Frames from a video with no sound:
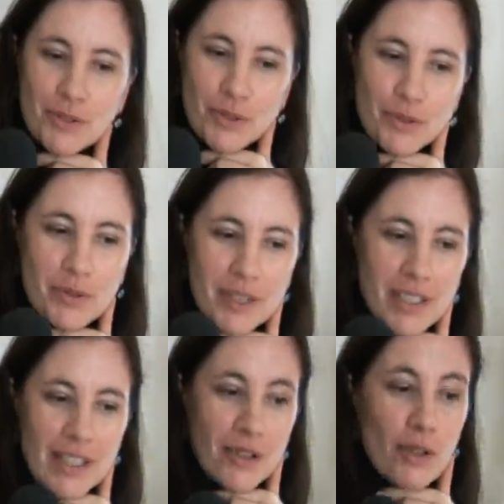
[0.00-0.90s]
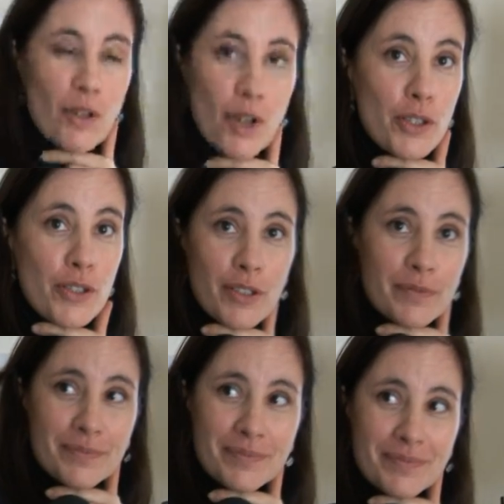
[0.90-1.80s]
suis allée en Corse.
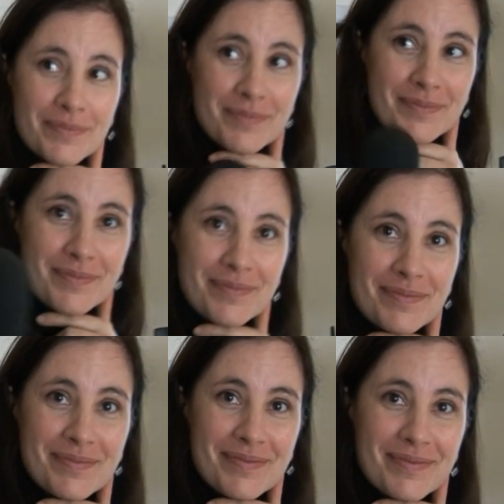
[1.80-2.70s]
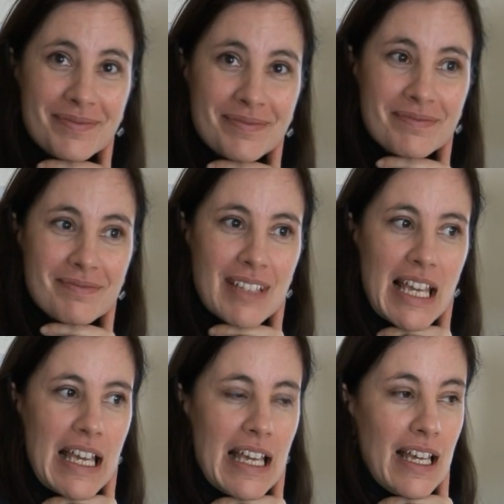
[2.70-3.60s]
Et tu en as gardé un bon souvenir
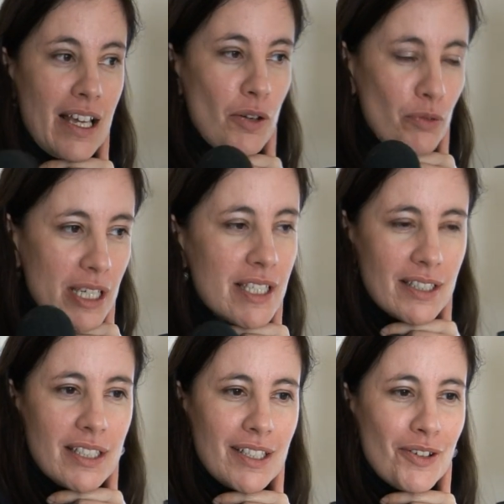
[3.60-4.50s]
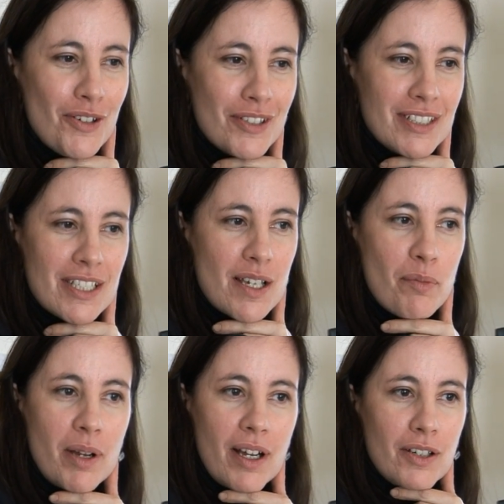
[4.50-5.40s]
Oui, c'était euh,
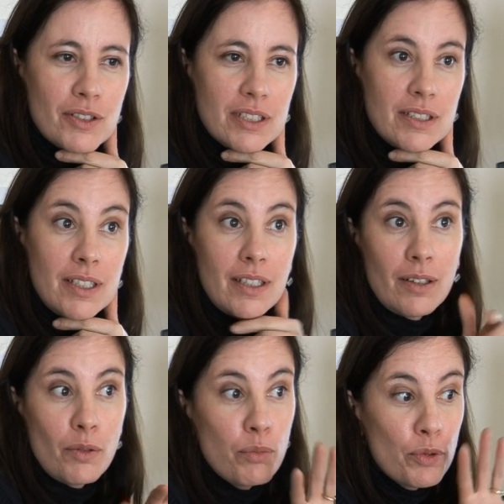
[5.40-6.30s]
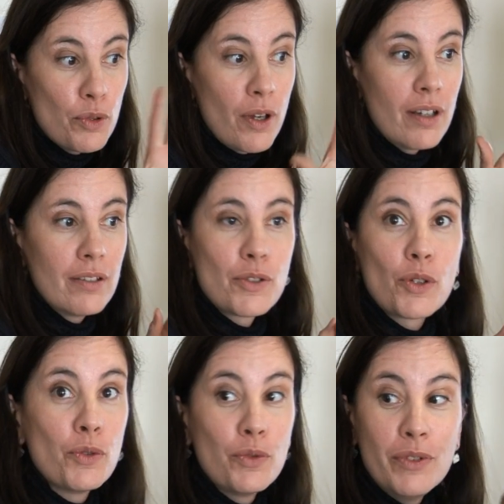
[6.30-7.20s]
sympa. C'était un peu une sorte
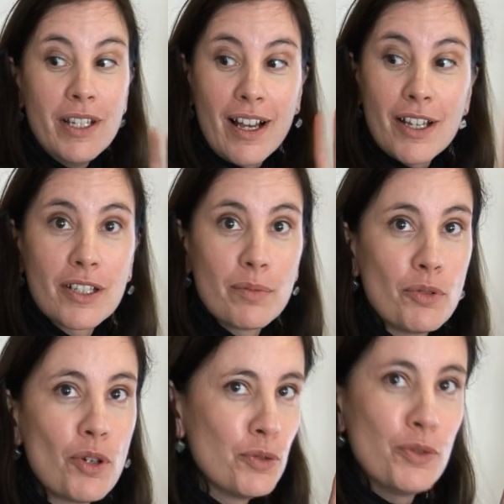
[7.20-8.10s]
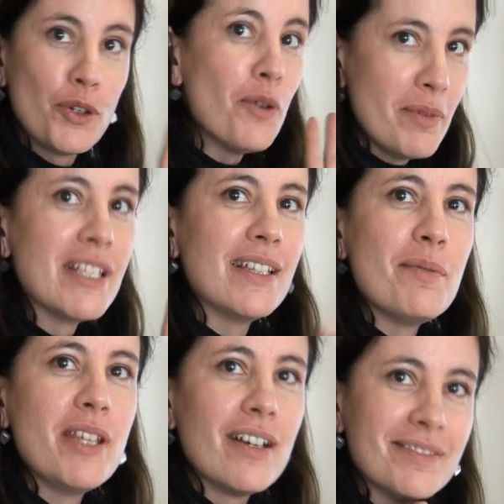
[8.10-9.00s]
de village, un peu hors du temps, mais c'était
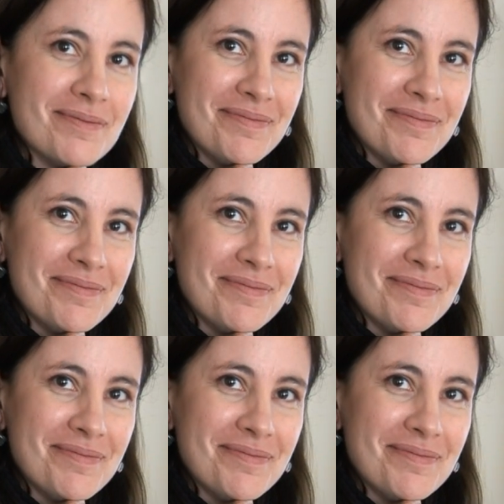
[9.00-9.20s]
bien.